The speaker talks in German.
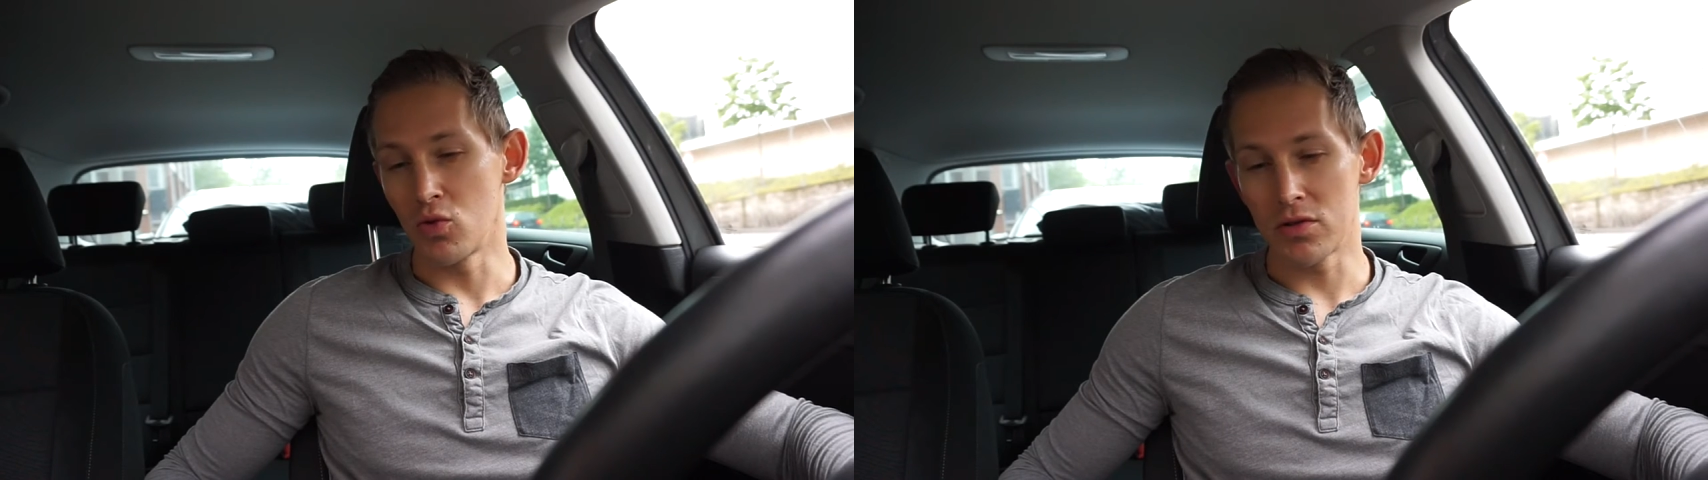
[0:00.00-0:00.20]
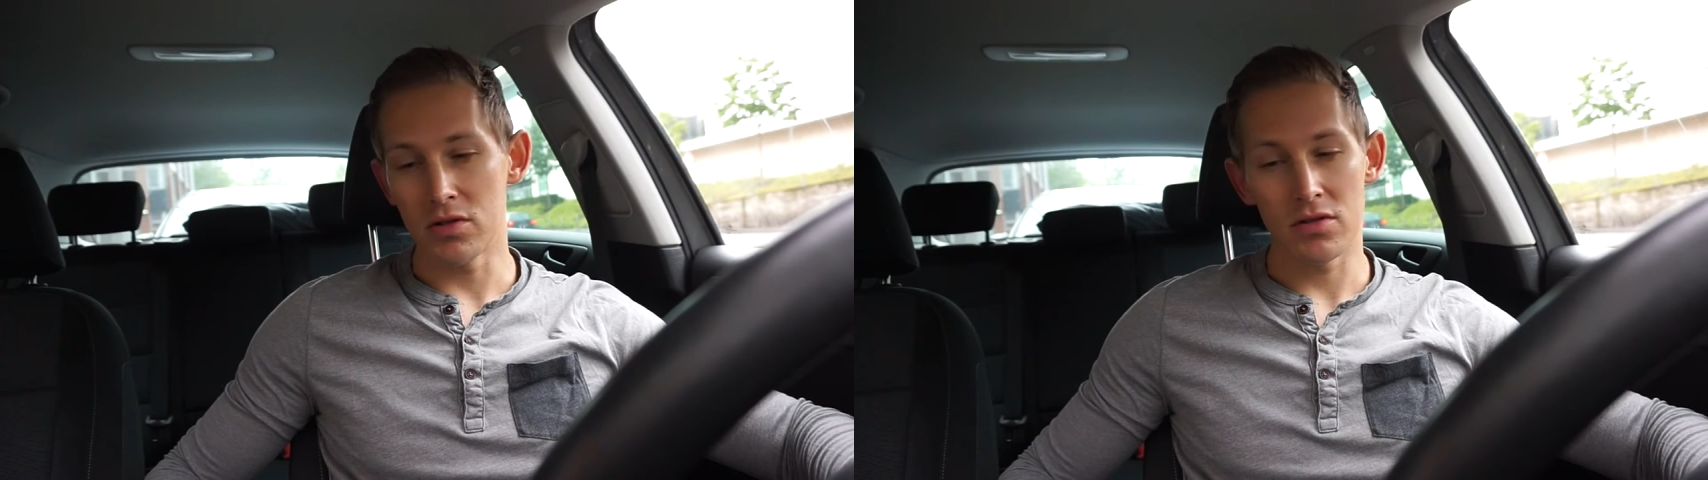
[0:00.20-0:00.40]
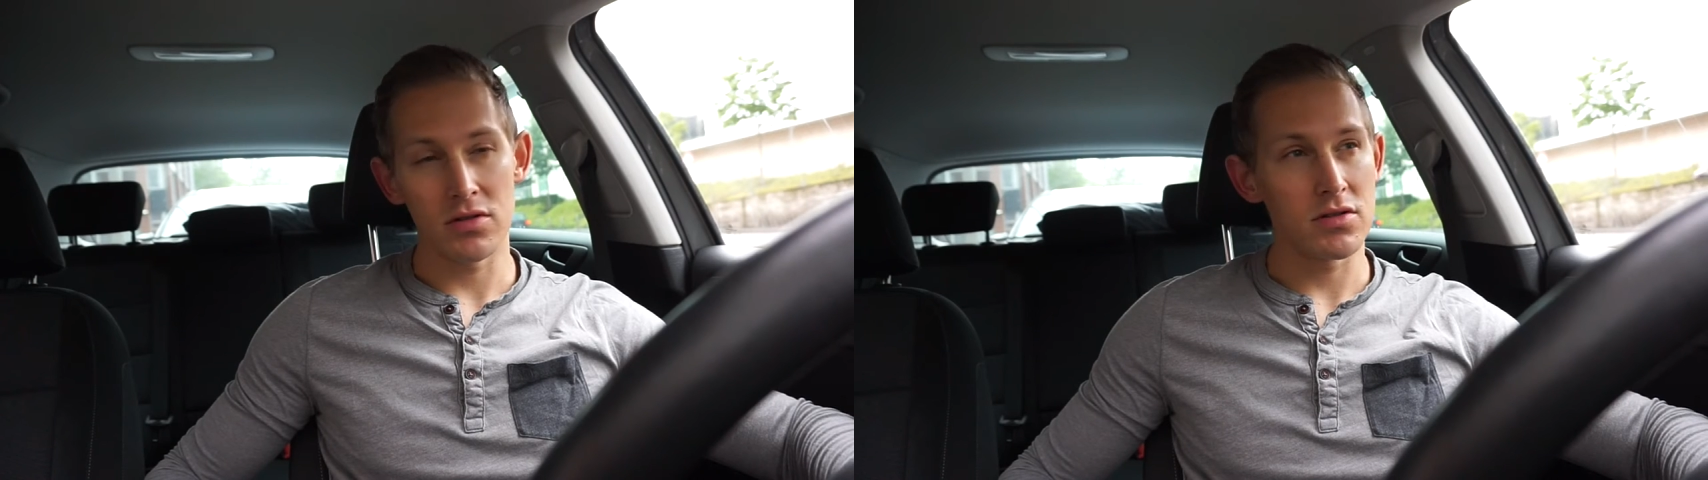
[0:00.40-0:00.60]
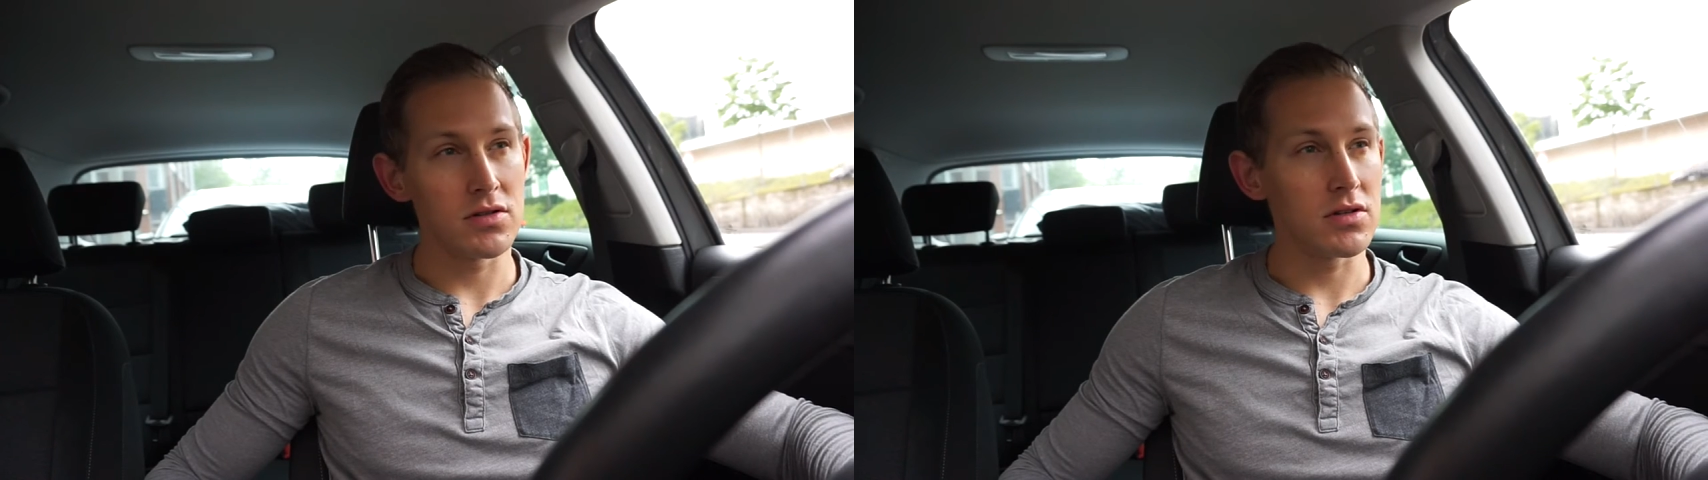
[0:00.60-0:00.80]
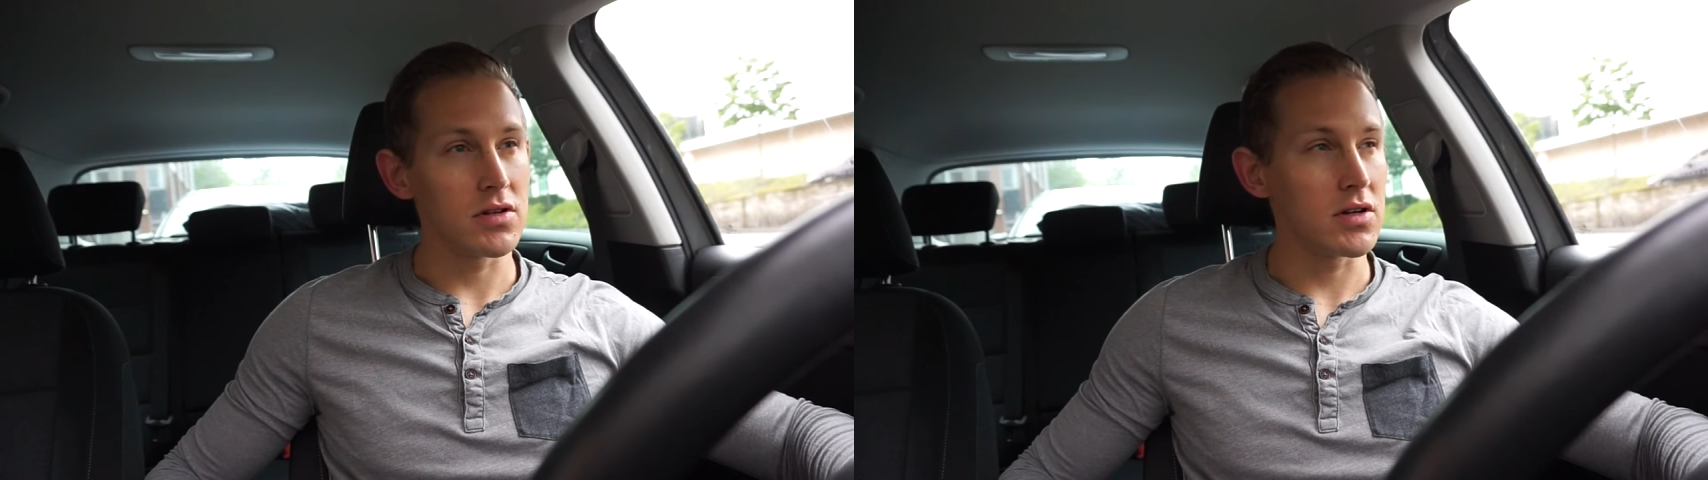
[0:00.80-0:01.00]
muss
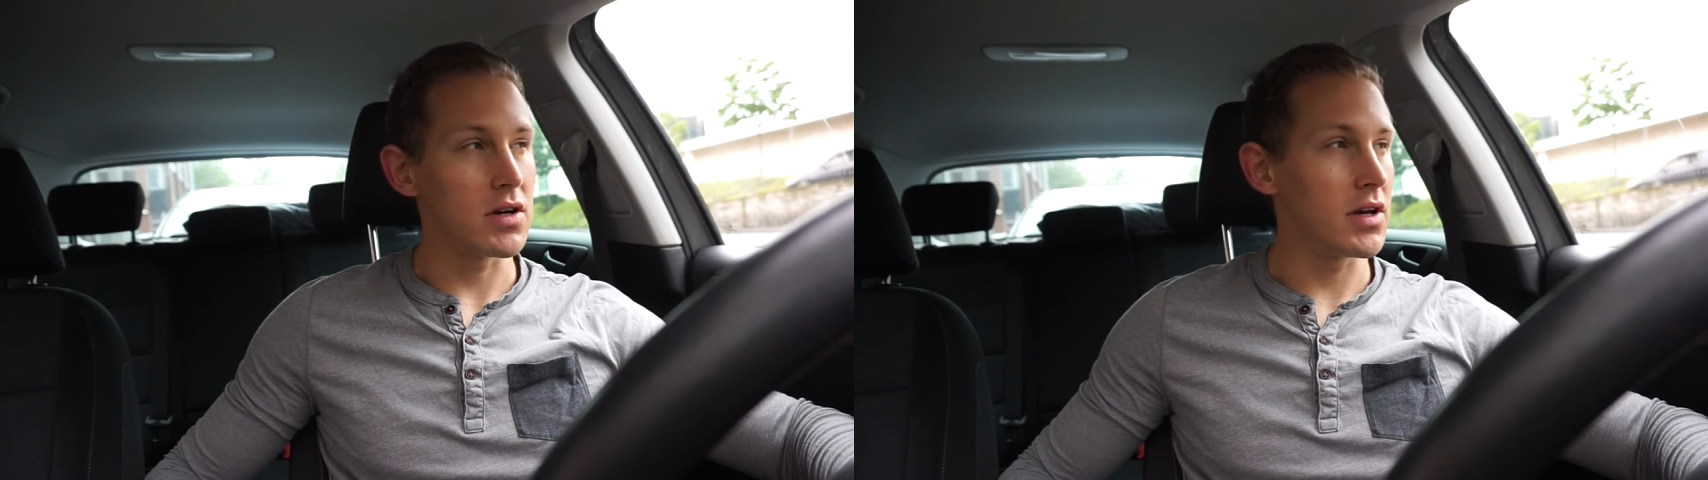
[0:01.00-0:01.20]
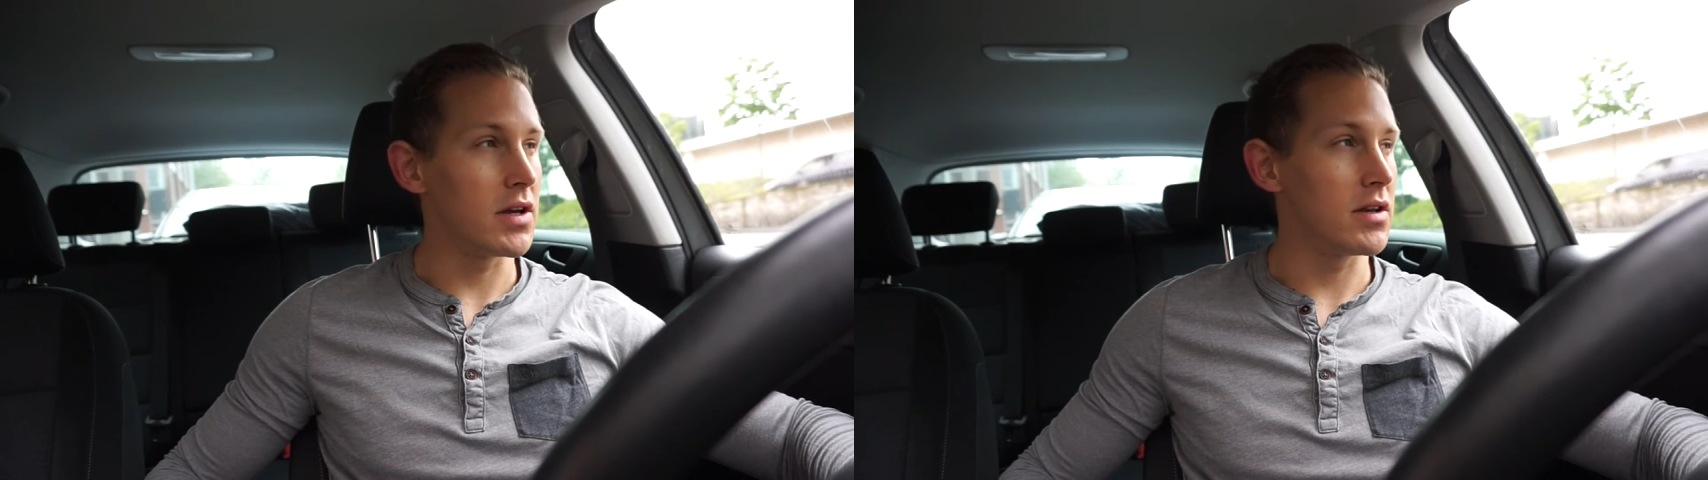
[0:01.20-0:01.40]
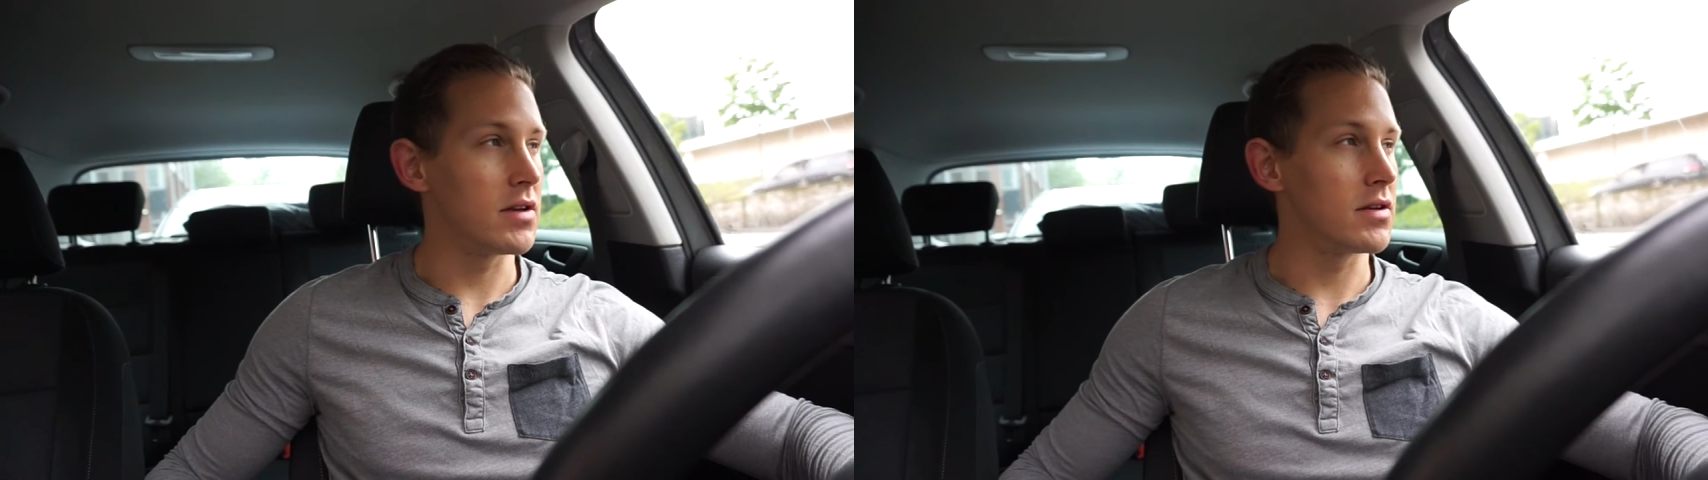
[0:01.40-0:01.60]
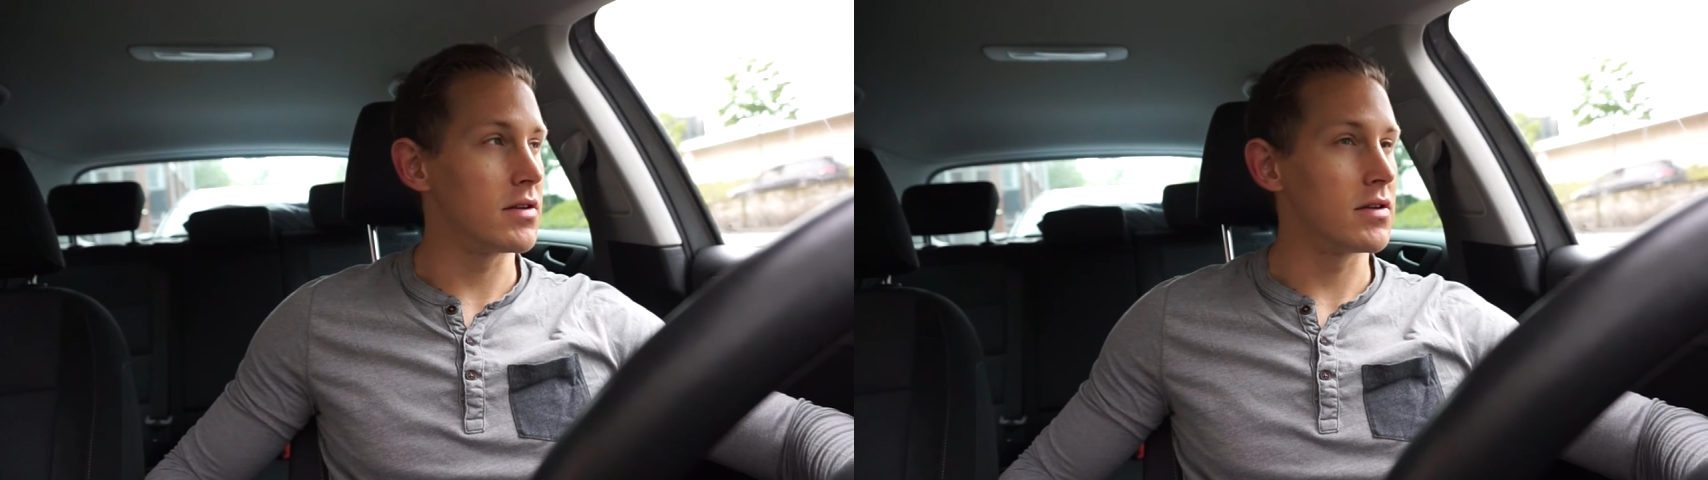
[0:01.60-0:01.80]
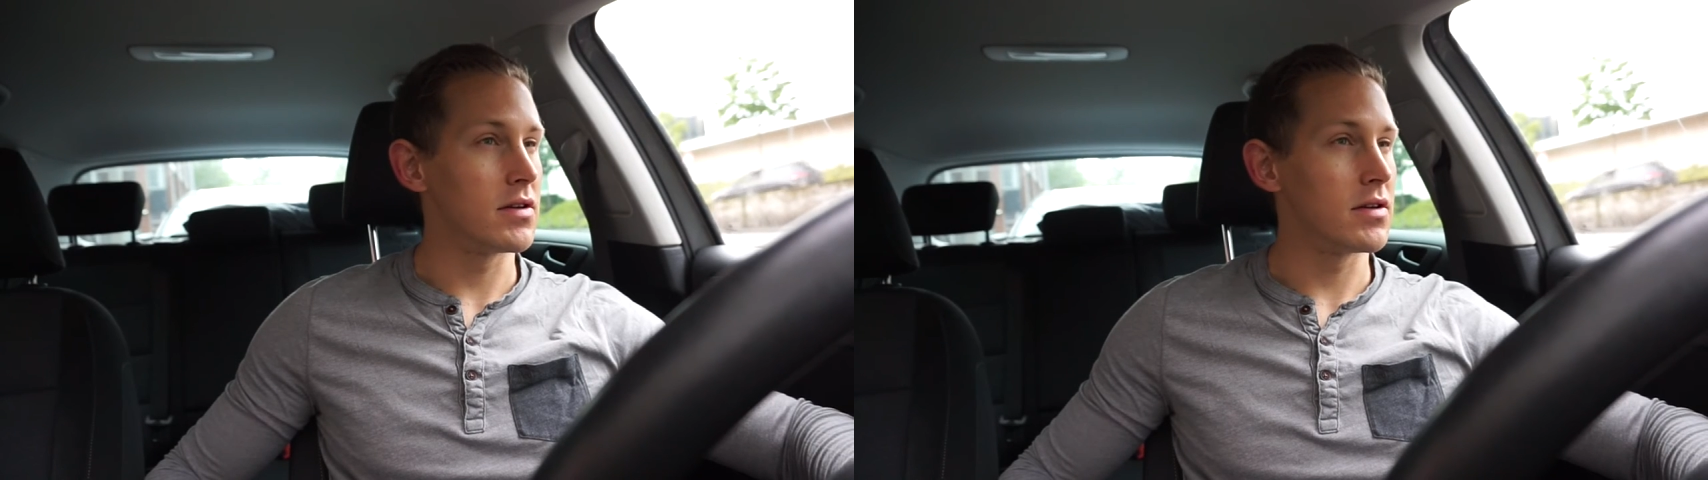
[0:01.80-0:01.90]
kein